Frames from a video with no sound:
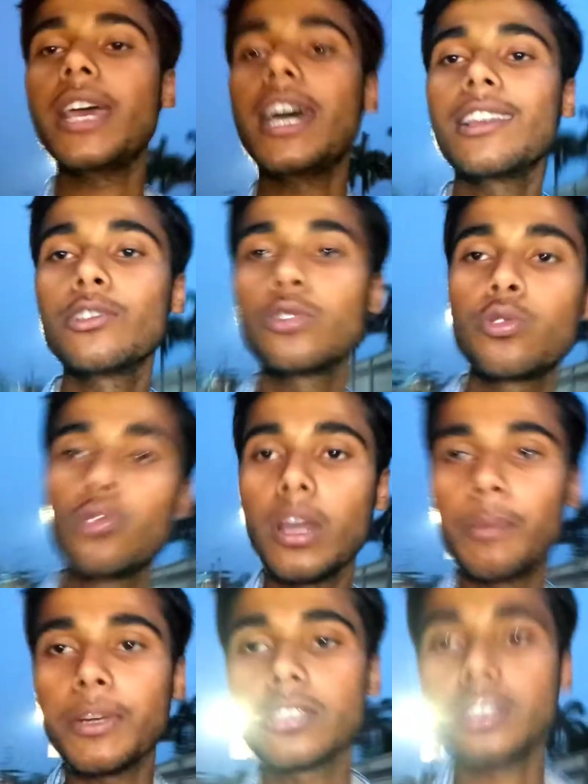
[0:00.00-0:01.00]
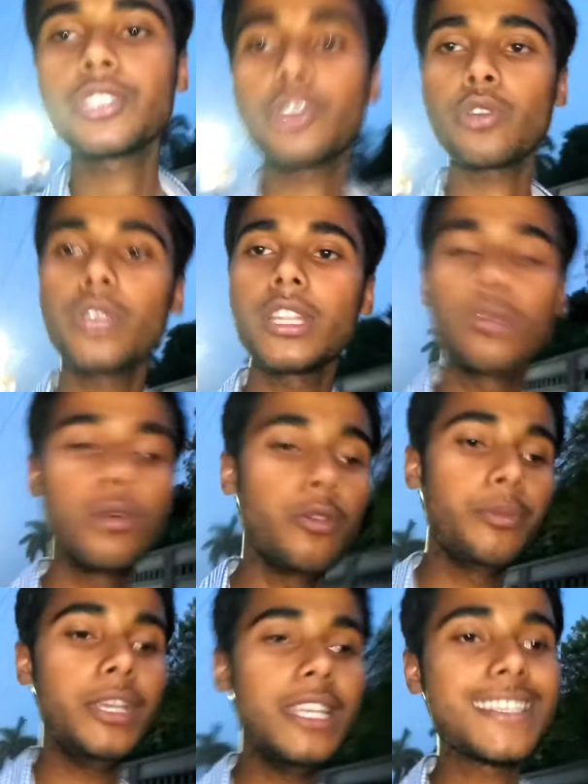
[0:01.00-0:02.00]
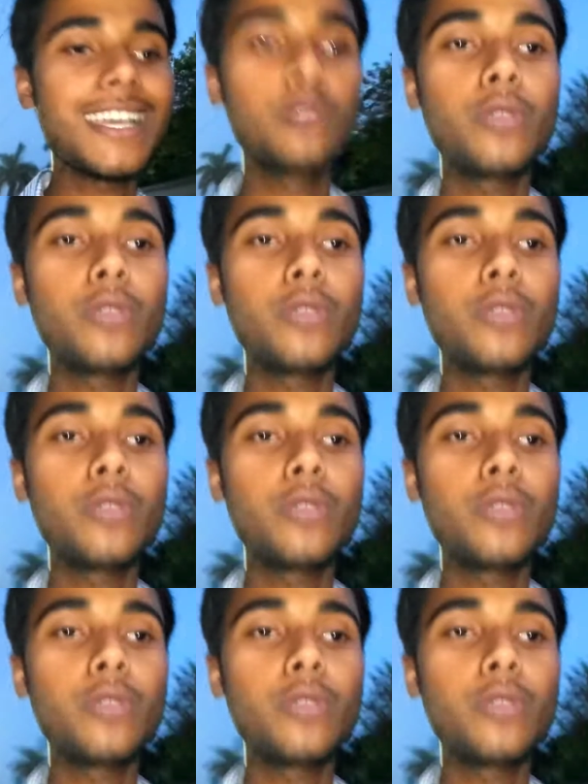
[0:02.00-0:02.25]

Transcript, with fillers: में आ रहे हो तो गूगल पर सर्च करोगे तो भी इसका